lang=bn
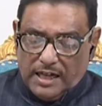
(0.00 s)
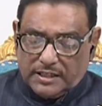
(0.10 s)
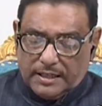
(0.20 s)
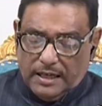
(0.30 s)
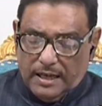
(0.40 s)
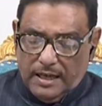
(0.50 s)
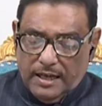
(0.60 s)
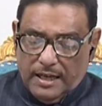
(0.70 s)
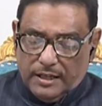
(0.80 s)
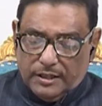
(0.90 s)
আজকে
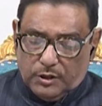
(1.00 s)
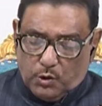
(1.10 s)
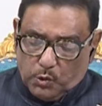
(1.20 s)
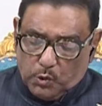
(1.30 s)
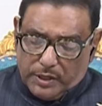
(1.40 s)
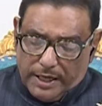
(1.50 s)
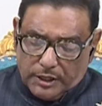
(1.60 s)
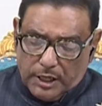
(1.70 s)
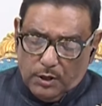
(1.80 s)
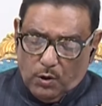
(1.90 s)
শুধু
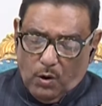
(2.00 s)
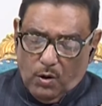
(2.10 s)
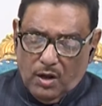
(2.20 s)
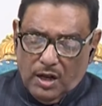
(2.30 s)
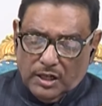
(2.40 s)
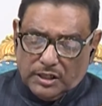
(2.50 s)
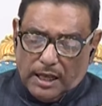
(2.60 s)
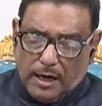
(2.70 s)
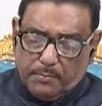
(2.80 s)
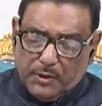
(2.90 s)
দেশে নয়
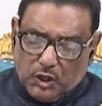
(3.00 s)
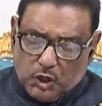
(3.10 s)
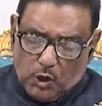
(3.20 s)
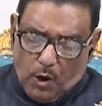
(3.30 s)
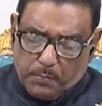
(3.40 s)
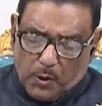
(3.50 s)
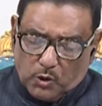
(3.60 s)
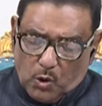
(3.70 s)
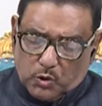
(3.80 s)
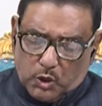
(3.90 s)
সারা বিশ্ব
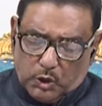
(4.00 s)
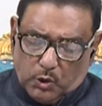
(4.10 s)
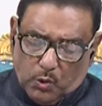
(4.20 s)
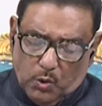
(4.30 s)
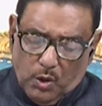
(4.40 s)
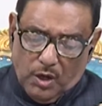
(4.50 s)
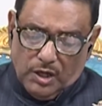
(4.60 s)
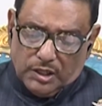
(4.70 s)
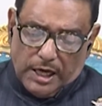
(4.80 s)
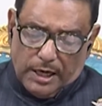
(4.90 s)
প্রশংসিত
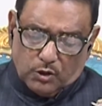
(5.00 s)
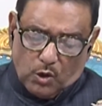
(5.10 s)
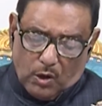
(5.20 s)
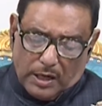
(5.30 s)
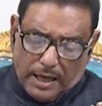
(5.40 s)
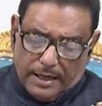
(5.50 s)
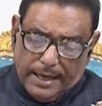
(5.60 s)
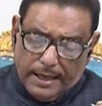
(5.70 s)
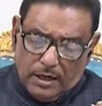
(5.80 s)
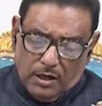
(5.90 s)
সে
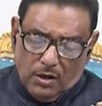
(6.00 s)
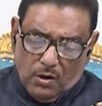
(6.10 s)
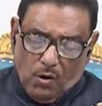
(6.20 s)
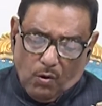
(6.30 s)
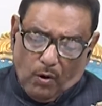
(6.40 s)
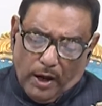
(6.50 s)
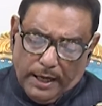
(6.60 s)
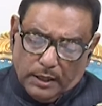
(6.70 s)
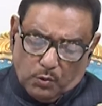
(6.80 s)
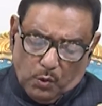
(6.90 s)
সরকারের
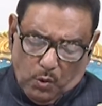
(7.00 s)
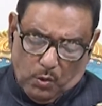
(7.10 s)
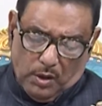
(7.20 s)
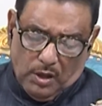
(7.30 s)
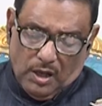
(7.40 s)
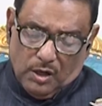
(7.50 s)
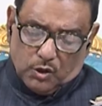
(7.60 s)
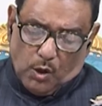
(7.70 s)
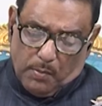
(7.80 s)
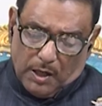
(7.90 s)
অহেতুক
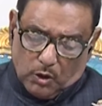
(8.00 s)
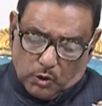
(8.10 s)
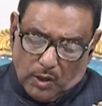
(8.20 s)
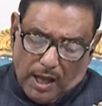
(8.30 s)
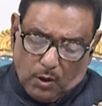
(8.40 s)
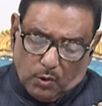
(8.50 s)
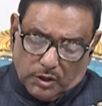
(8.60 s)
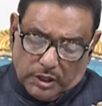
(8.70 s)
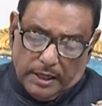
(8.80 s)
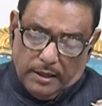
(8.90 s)
সমালোচনা
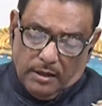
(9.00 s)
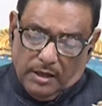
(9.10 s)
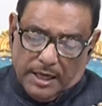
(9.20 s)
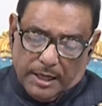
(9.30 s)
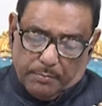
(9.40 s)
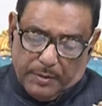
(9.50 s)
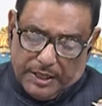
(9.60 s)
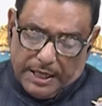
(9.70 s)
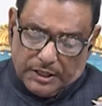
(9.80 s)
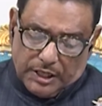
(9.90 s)
করছেন
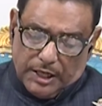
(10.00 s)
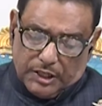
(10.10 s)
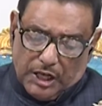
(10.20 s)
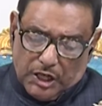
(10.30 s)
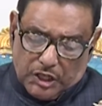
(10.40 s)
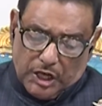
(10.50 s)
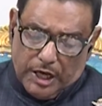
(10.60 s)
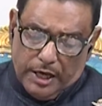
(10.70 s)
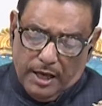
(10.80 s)
বিদেশে দেশে